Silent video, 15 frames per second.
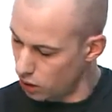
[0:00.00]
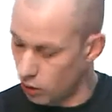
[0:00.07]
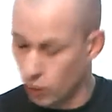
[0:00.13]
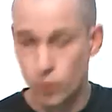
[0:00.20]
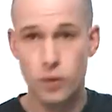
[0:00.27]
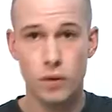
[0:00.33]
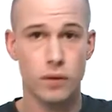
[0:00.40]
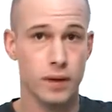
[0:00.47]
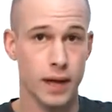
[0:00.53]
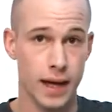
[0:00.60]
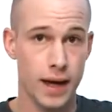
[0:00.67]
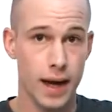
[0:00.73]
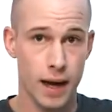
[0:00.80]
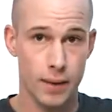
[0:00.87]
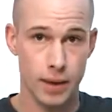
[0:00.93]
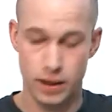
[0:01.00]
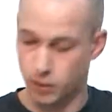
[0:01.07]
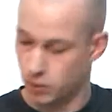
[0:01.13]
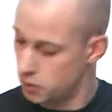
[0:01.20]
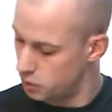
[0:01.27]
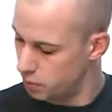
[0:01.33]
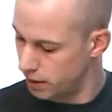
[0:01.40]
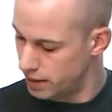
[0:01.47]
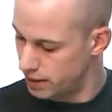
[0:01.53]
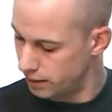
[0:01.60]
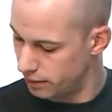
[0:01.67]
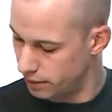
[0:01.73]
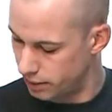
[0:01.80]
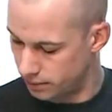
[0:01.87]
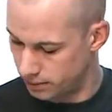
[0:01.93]
und deine Arbeit auch zu
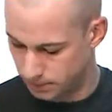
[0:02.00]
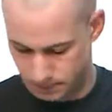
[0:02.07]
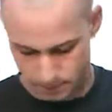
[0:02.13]
präsentieren.